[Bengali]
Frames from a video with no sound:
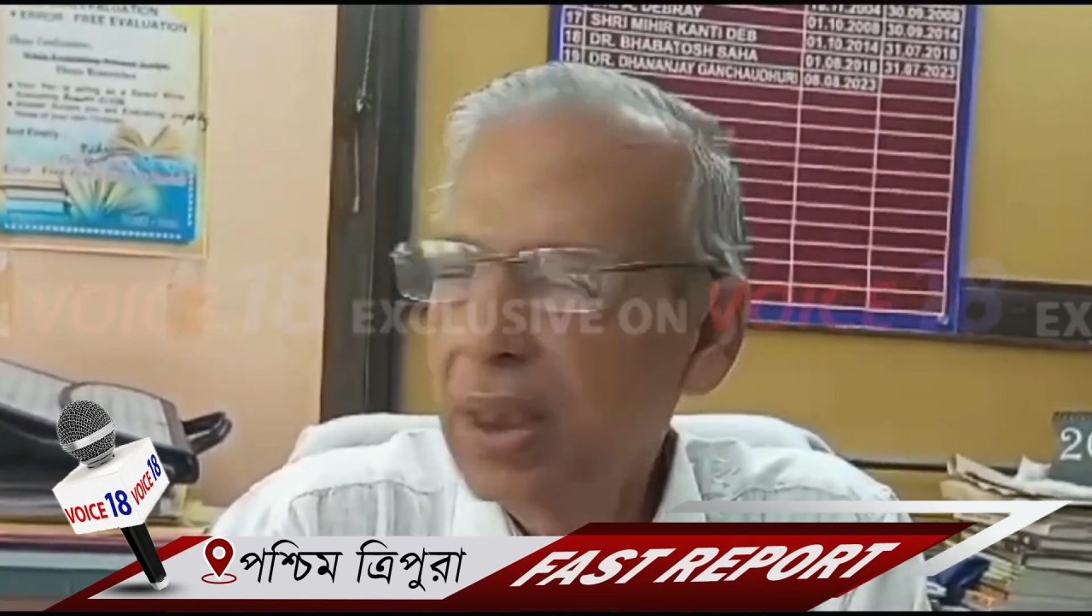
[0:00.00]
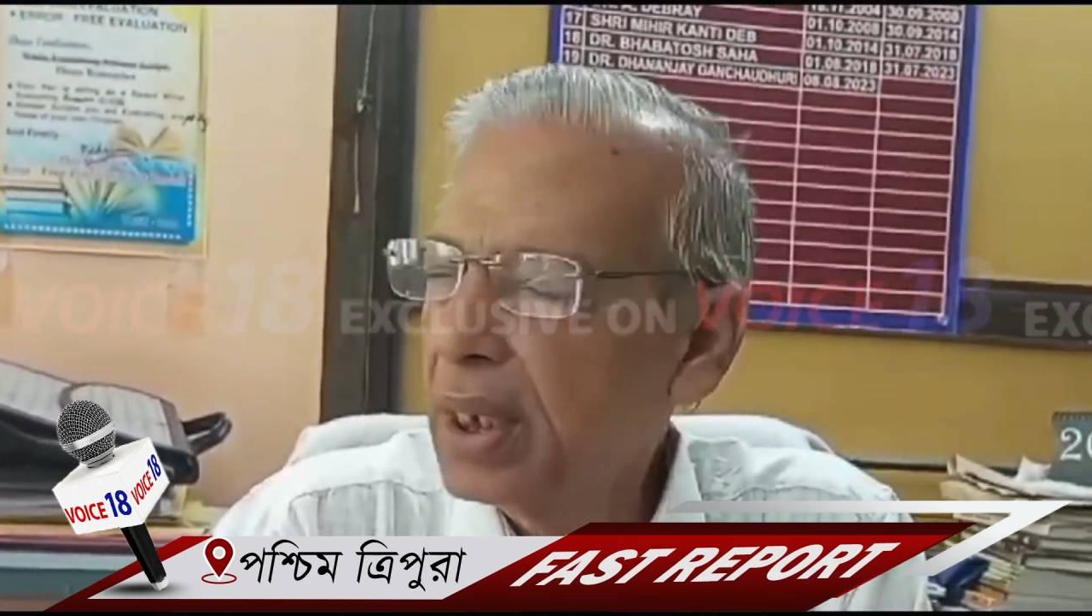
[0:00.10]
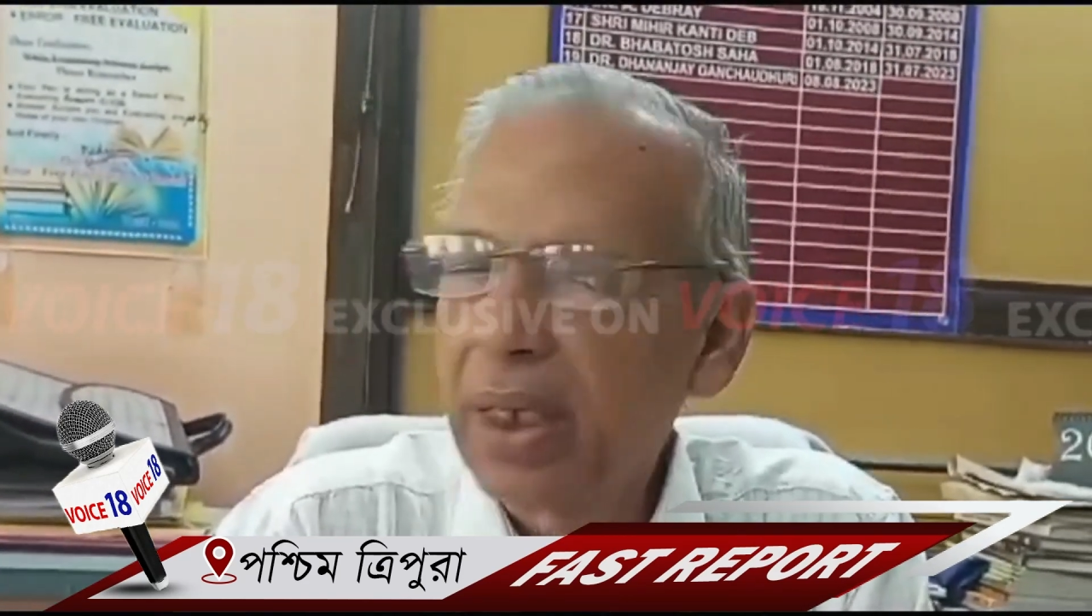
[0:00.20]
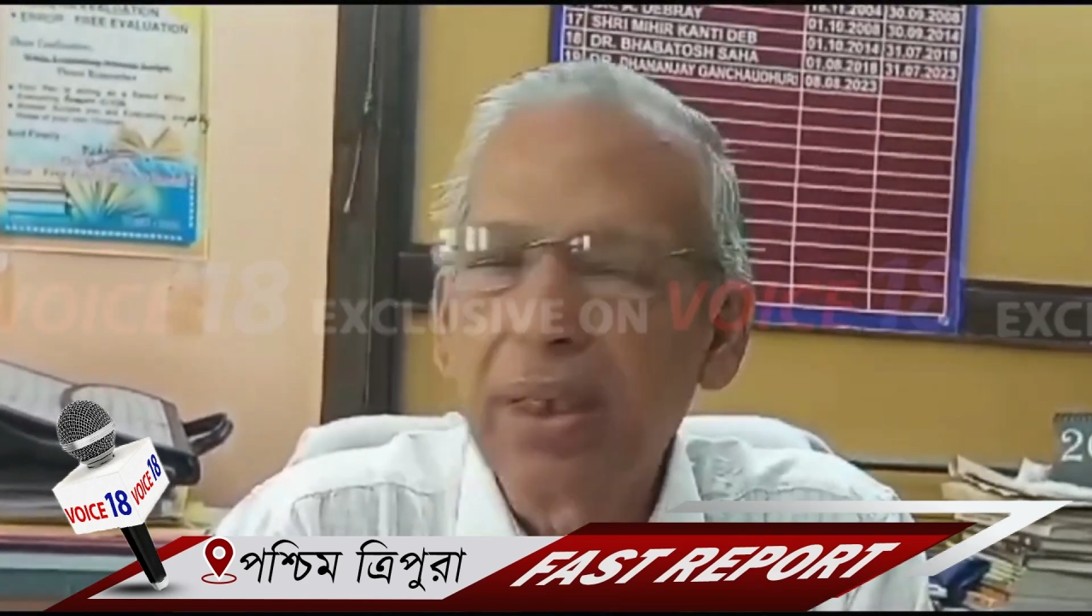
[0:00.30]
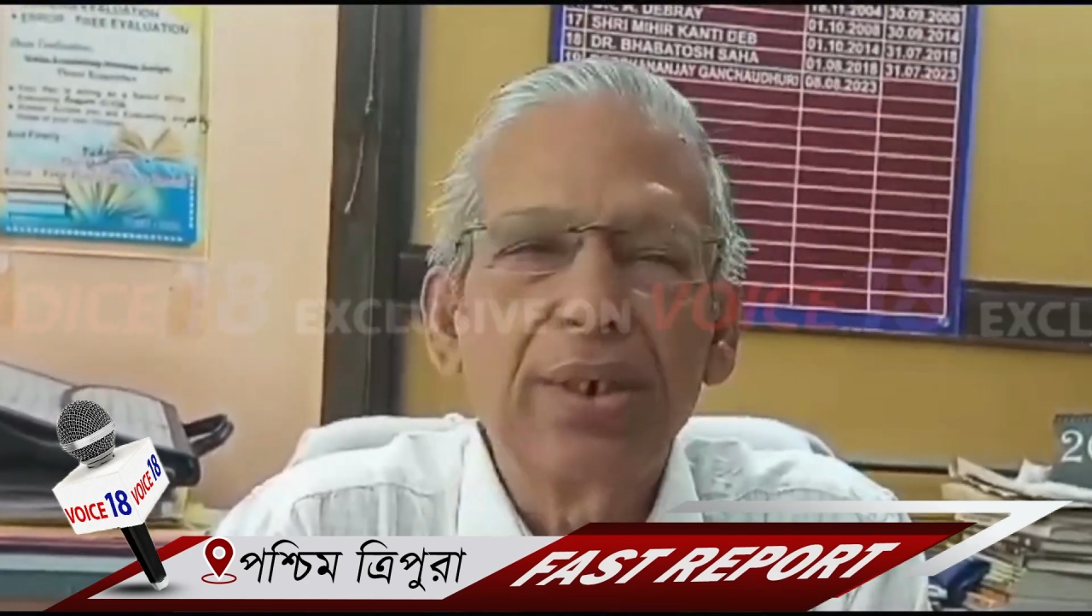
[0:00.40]

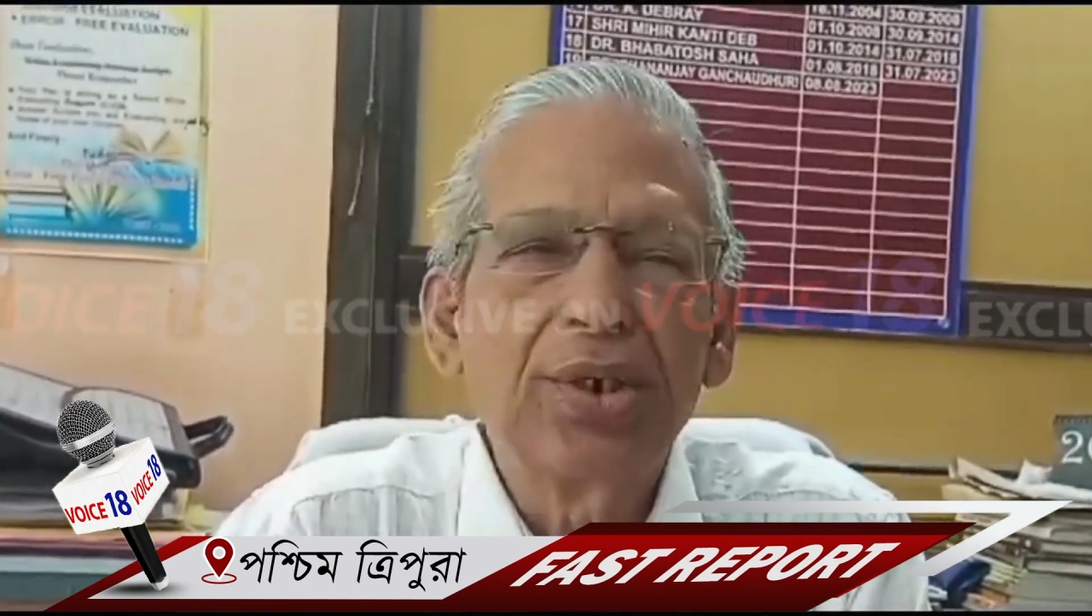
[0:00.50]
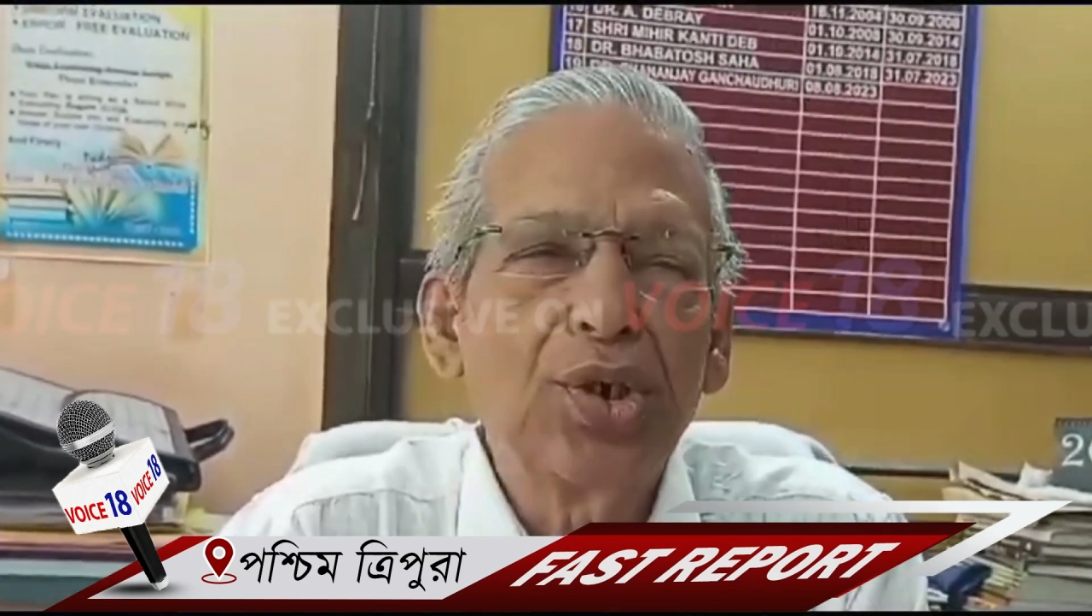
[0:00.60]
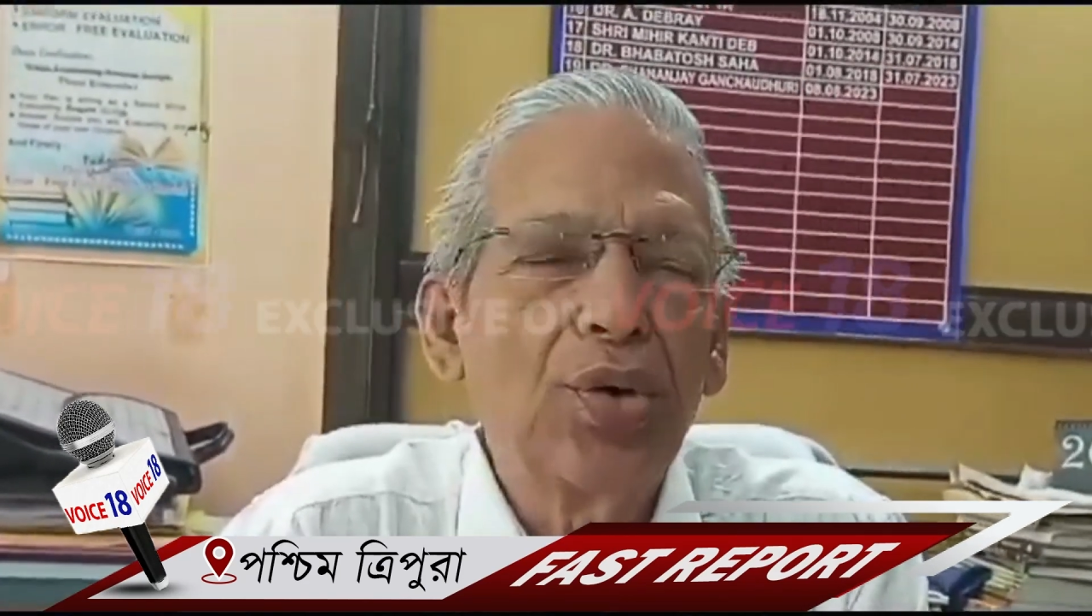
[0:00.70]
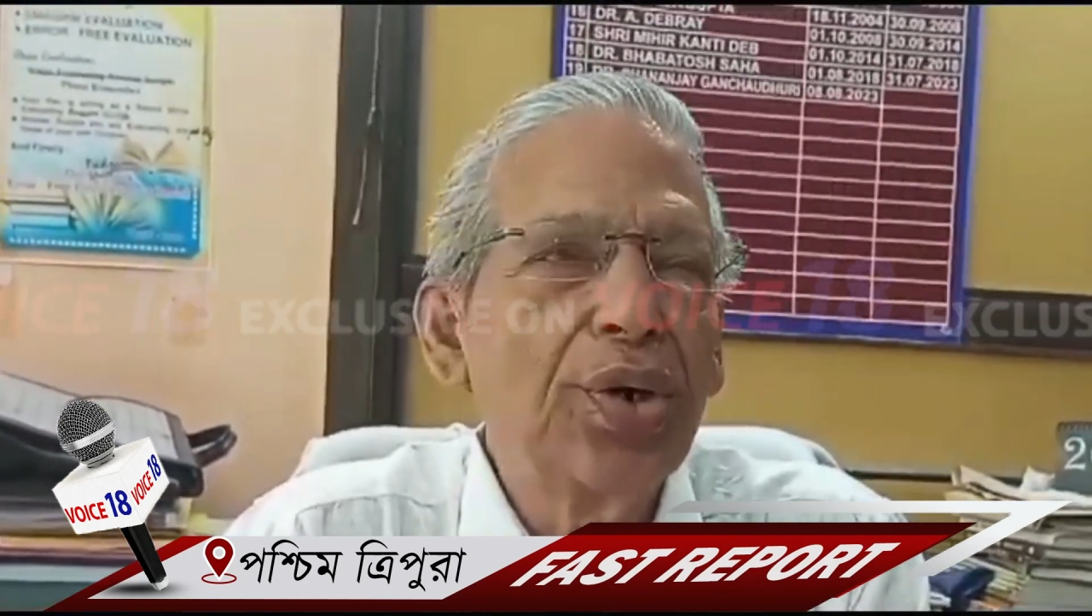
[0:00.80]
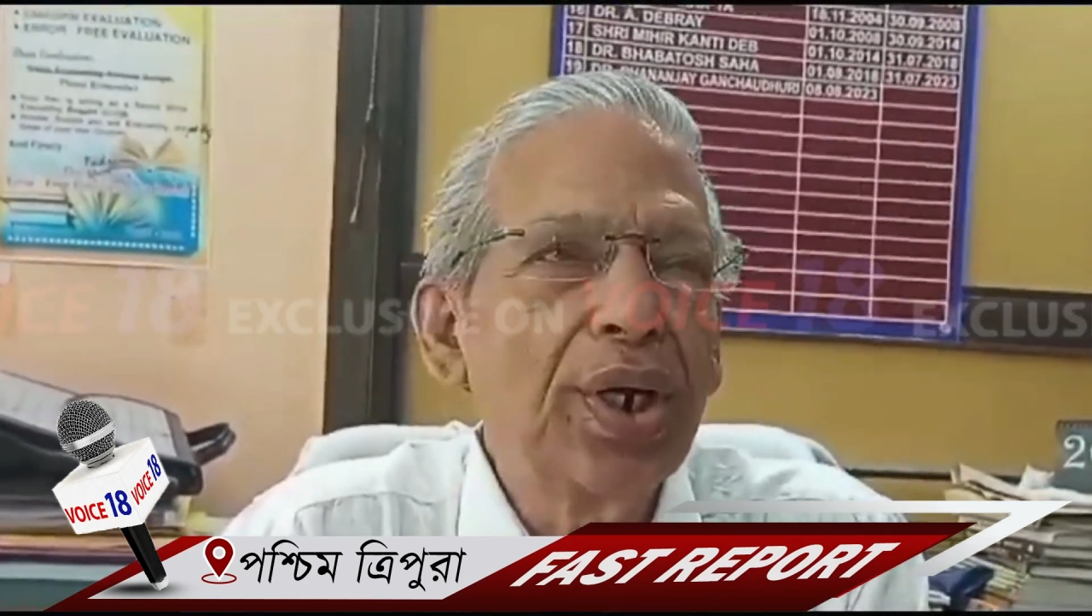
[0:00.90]
এখানে
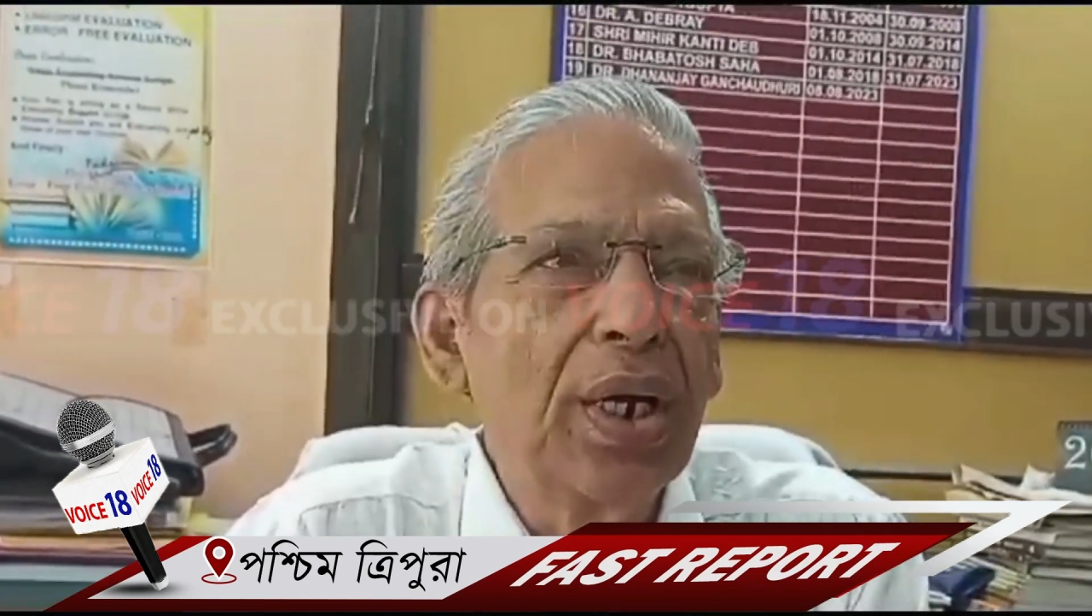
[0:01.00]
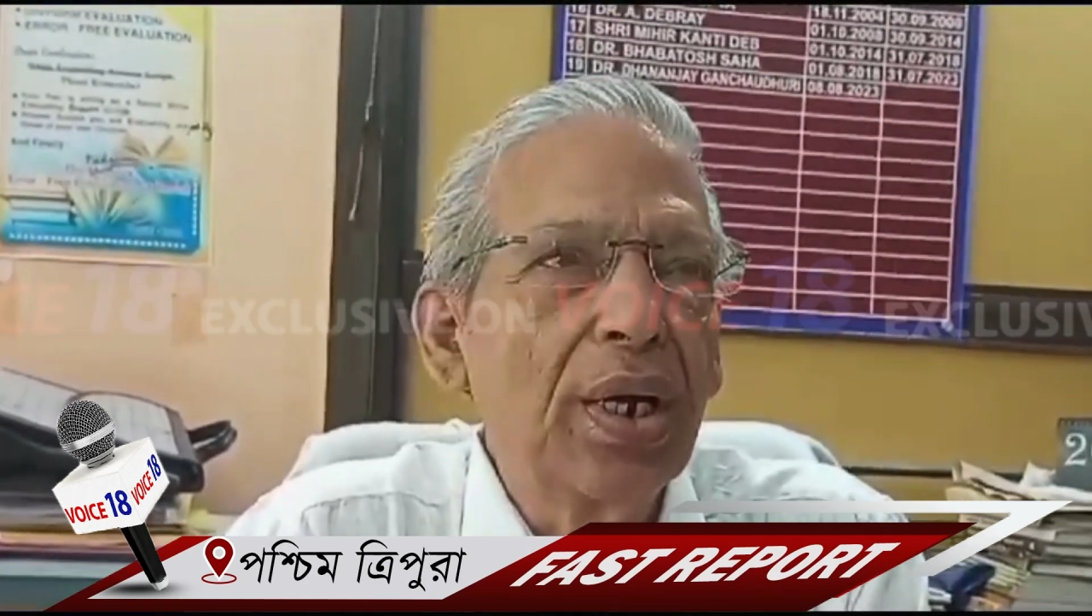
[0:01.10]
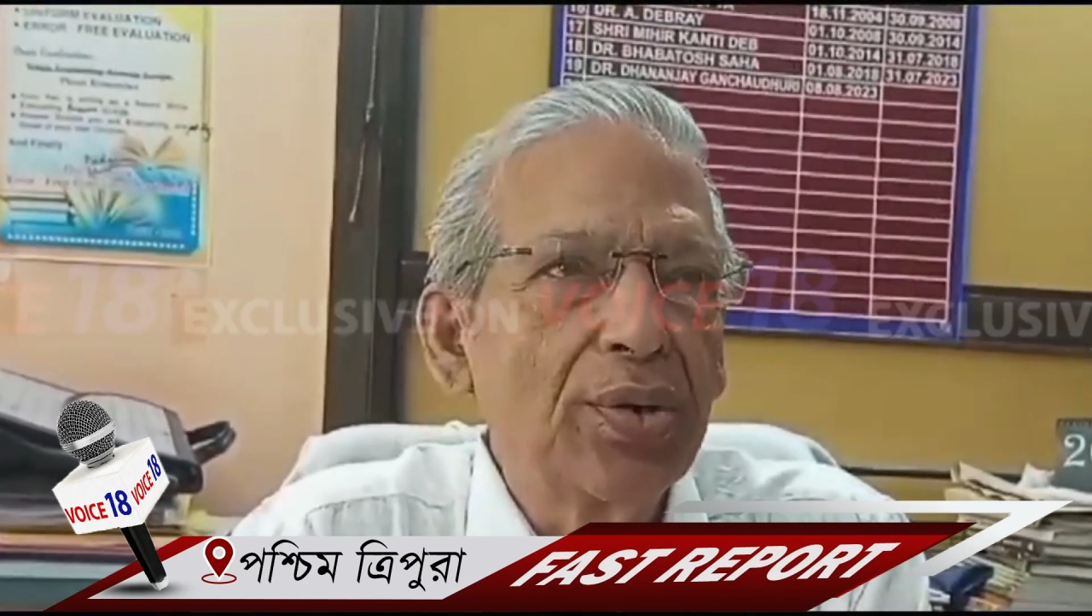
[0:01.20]
শহরে